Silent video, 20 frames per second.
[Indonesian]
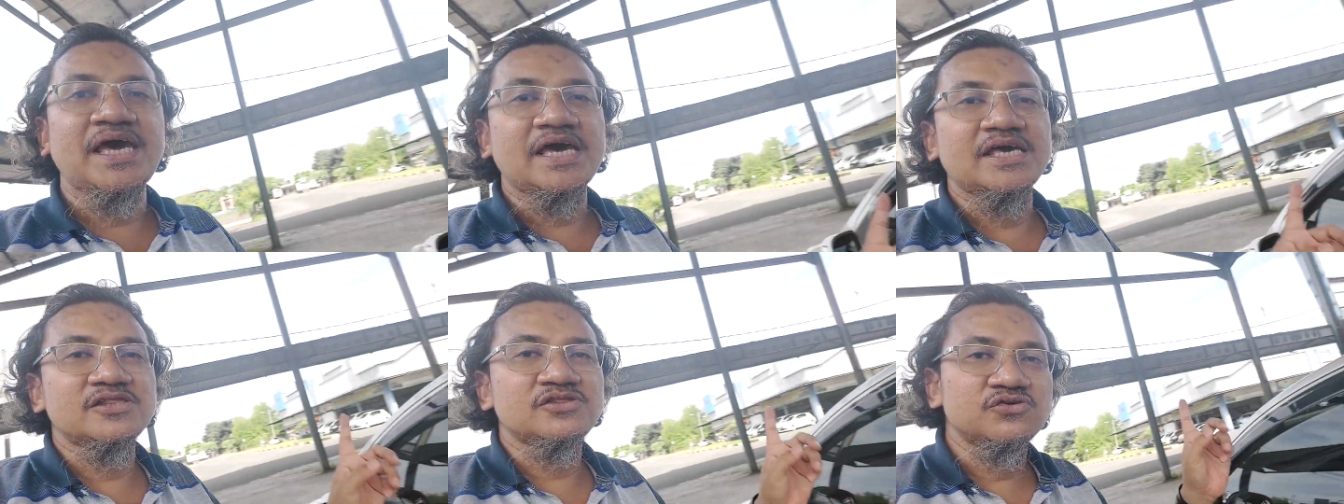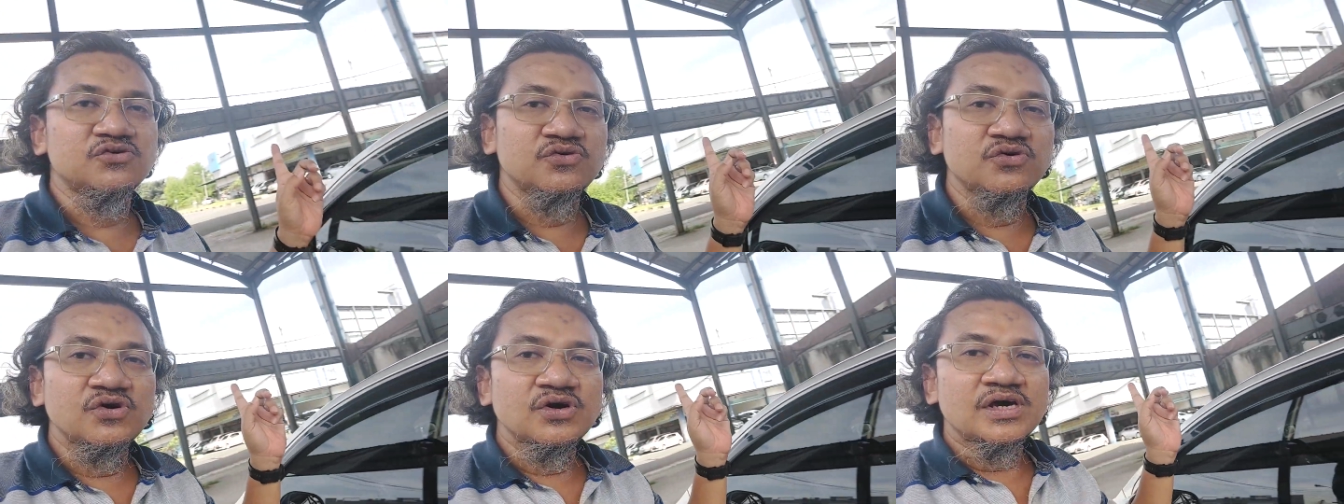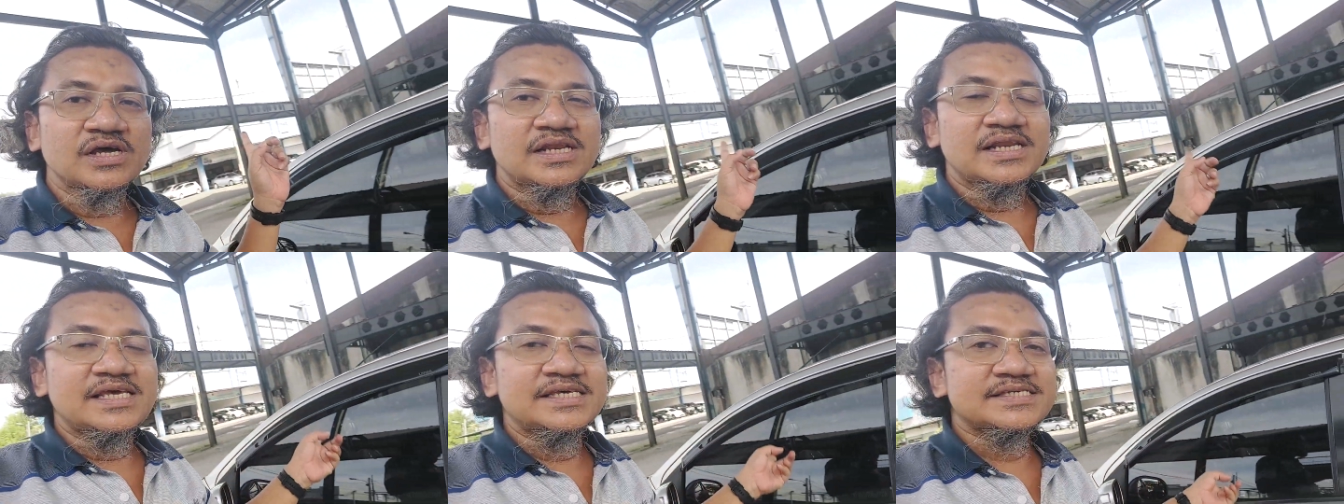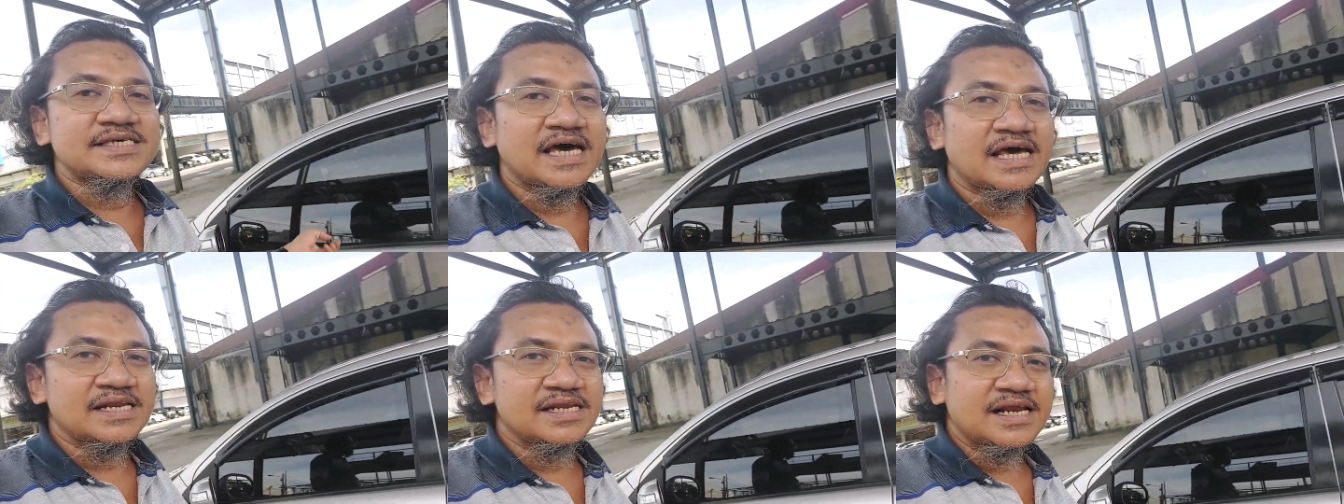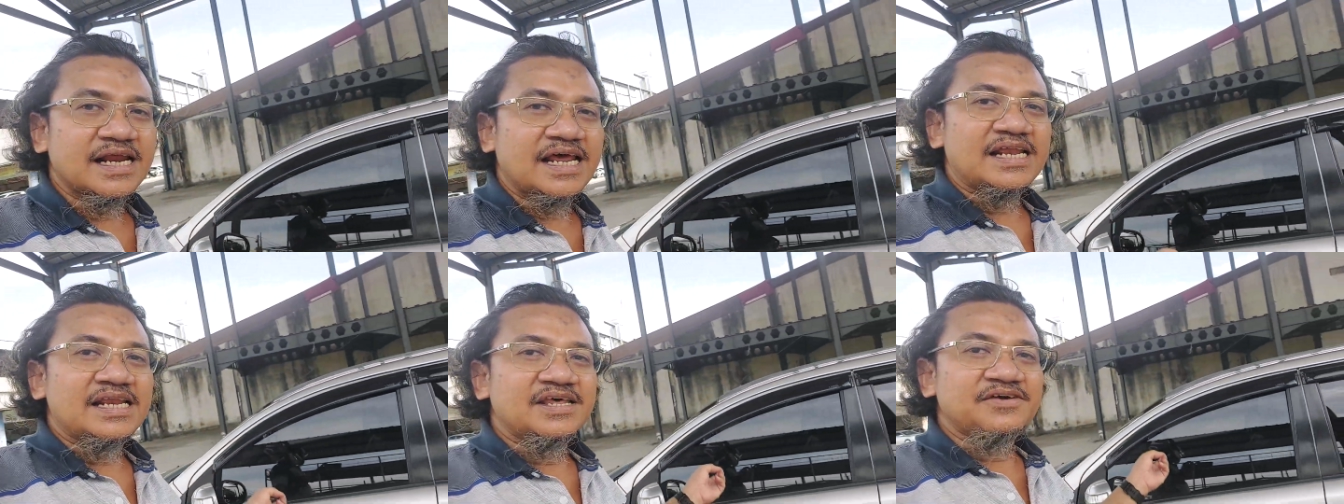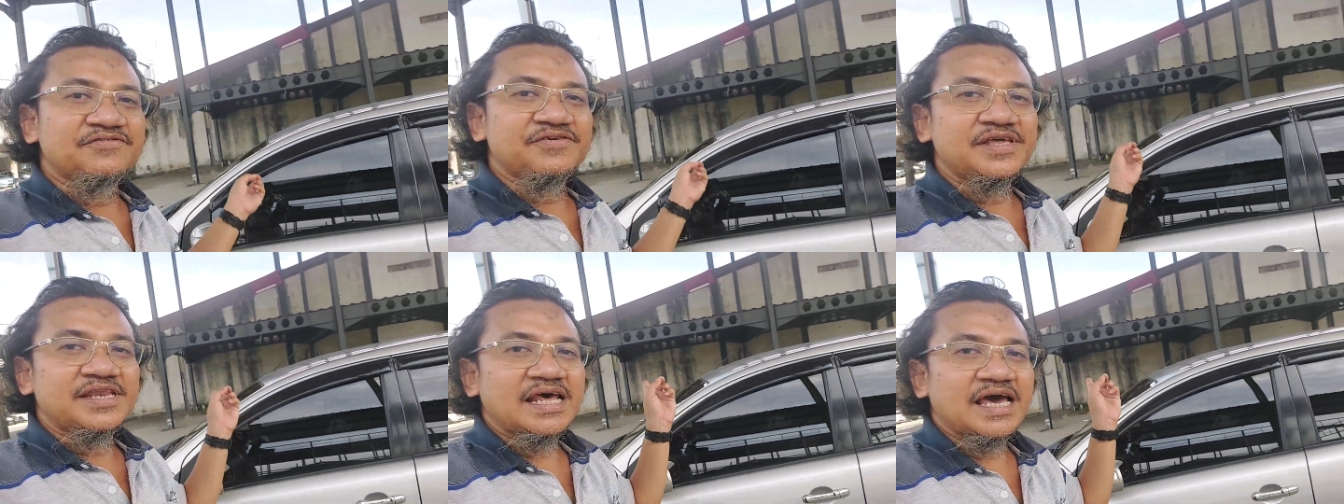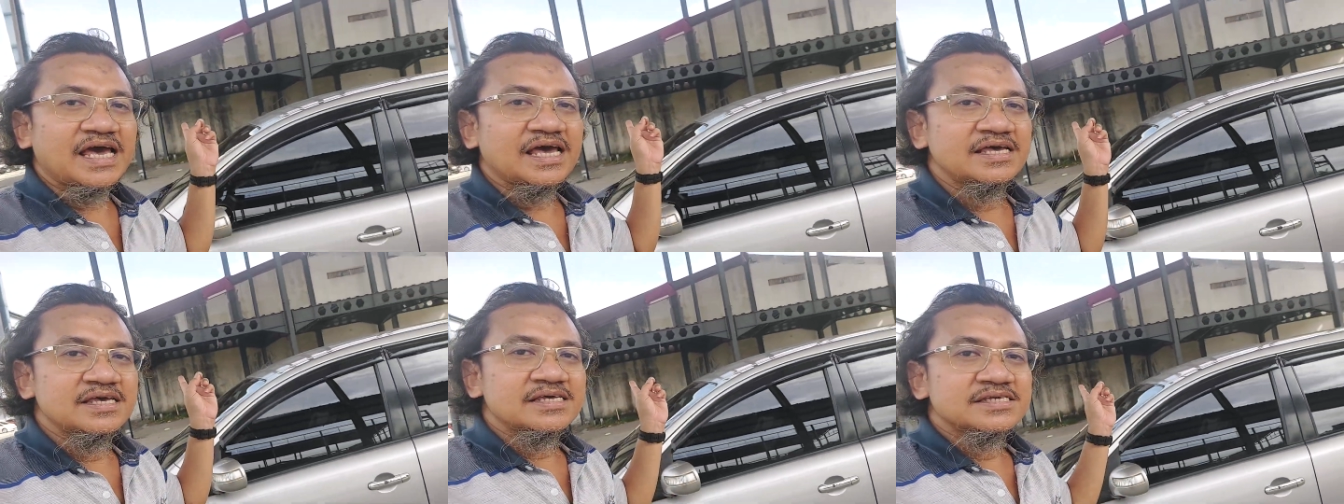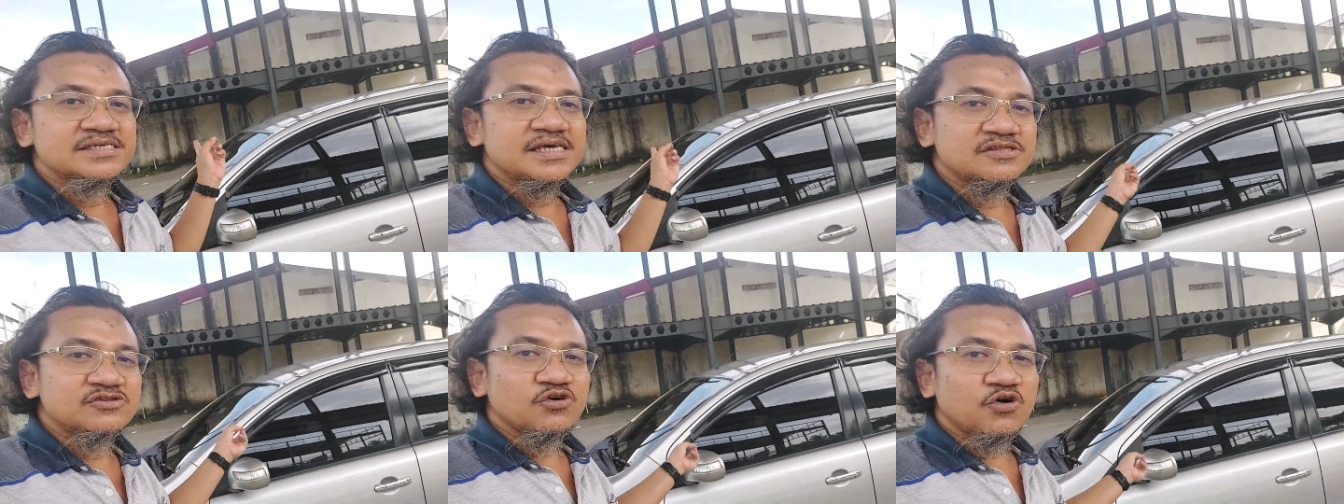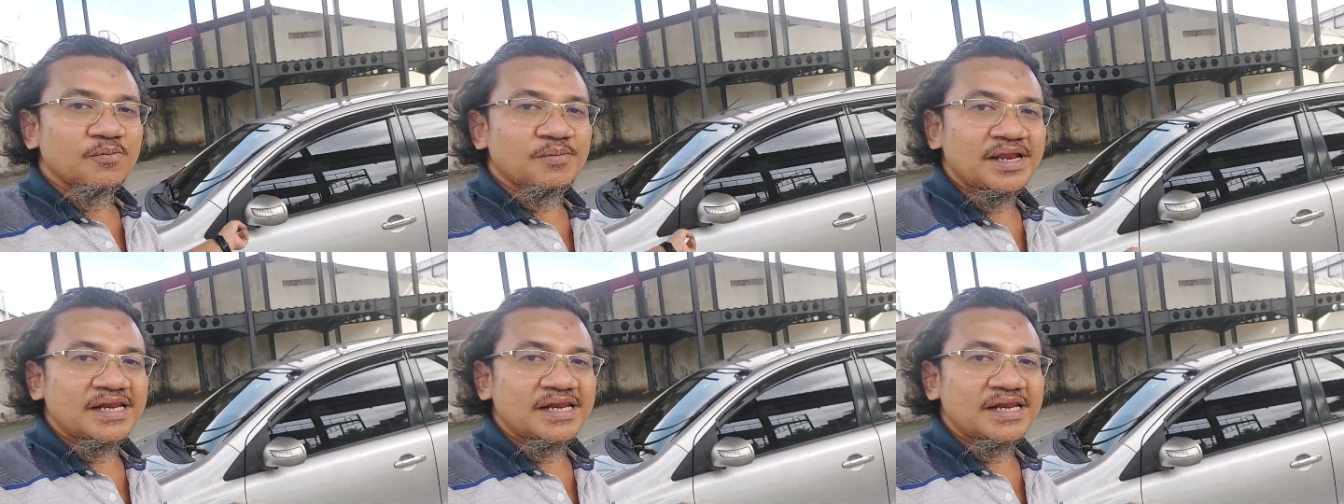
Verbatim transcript: yaitu Nissan Grand Livina 1,5